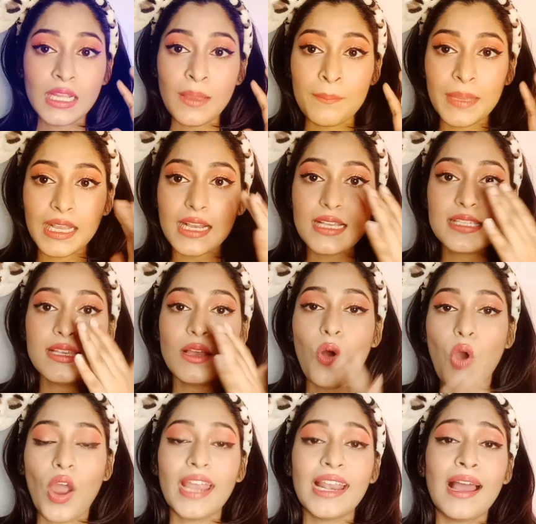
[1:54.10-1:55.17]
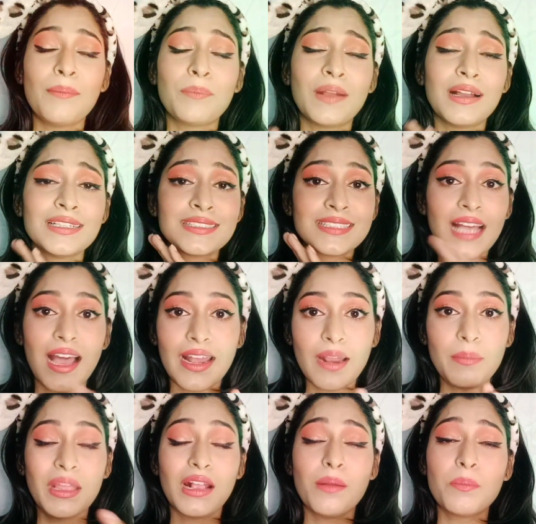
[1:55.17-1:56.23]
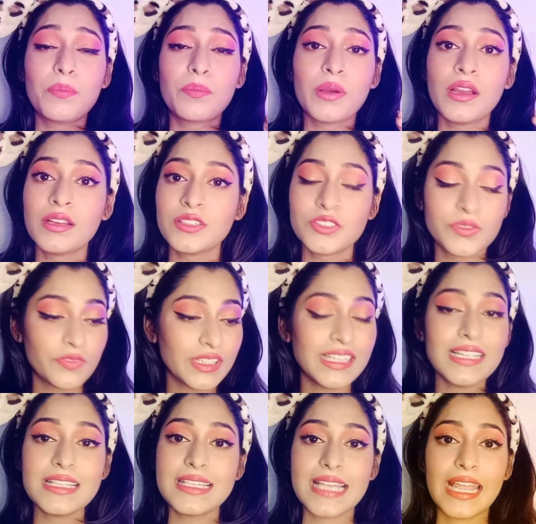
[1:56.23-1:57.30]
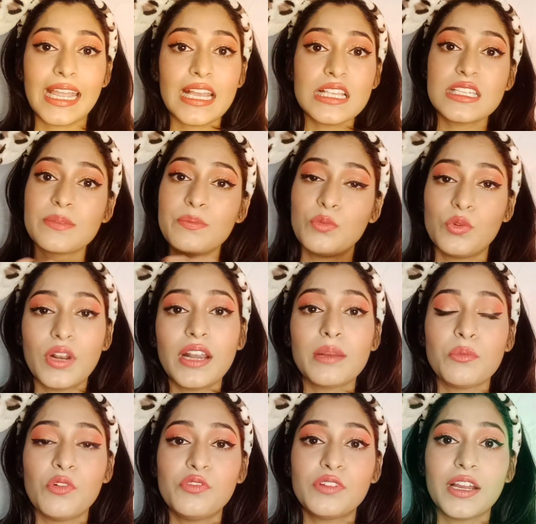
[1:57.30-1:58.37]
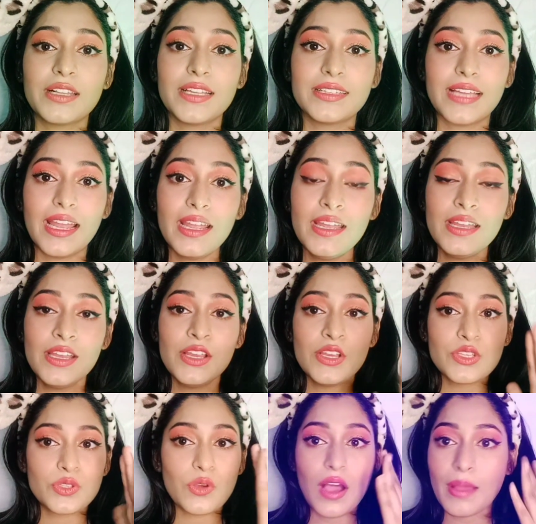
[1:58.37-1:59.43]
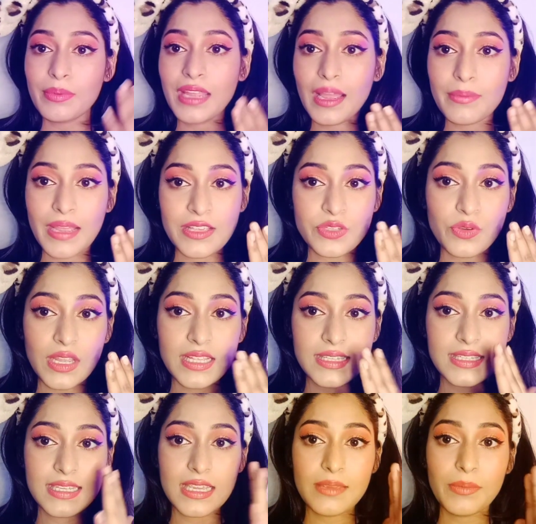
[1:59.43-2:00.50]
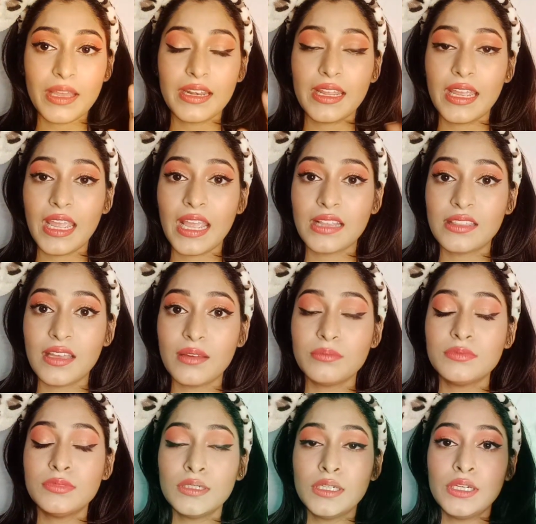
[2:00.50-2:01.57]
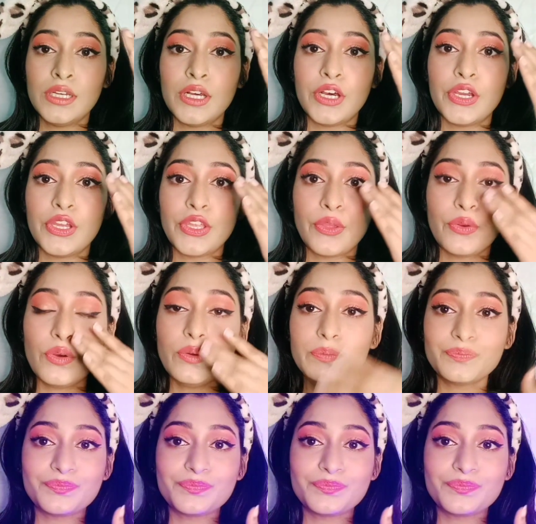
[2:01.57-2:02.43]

बिकॉज ऑयल आपका सारा मेकअप विद इन सेकेंड्स पूरा रिमूव कर देता है सो so, अभी आप एज यू कैन सी मैंने एकदम यू नो